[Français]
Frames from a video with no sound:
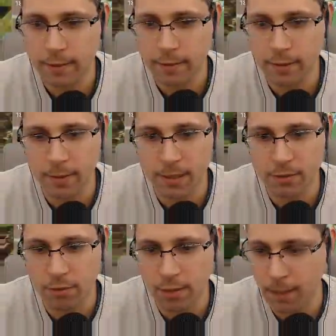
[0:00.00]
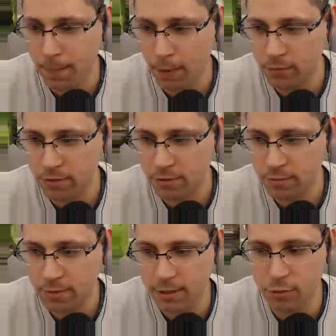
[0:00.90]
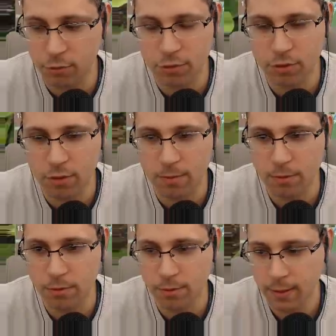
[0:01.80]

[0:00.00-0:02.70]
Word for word: Enfin, les bestioles, les plantes, les tournesols plutôt.